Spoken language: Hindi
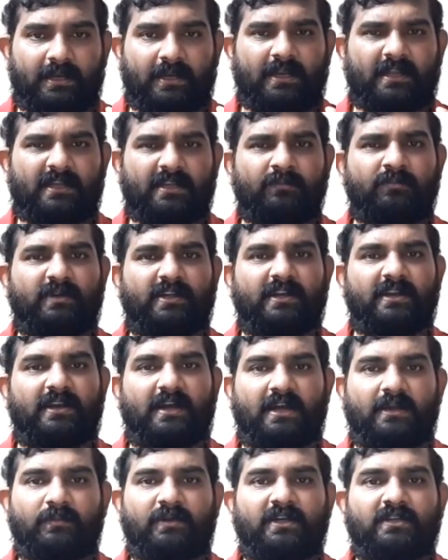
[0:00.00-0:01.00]
लेकिन मेरी
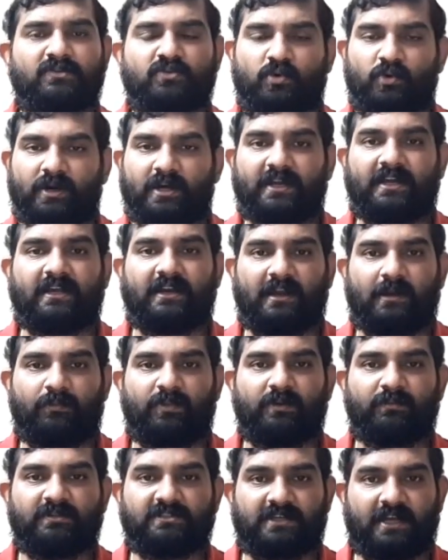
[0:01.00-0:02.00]
राय में स्कोडा की
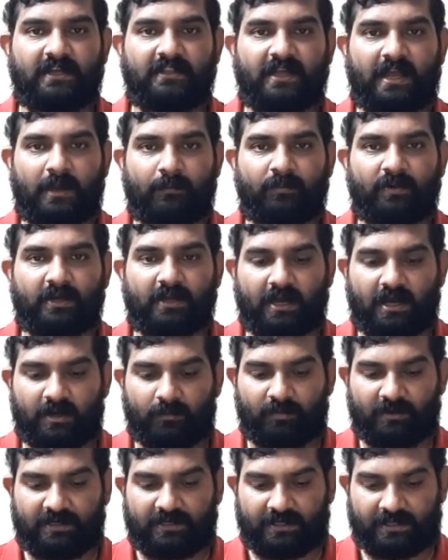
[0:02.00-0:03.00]
रैपिड में शायद एप्पल
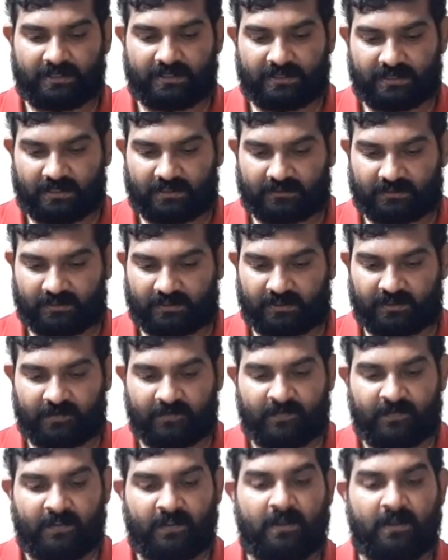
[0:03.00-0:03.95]
कारप्ले नहीं आता है